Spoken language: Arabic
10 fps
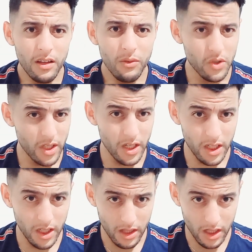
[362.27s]
واش انا
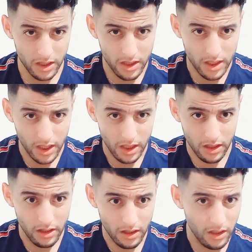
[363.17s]
اللي قلت لها جي
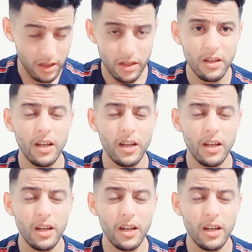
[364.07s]
تسيني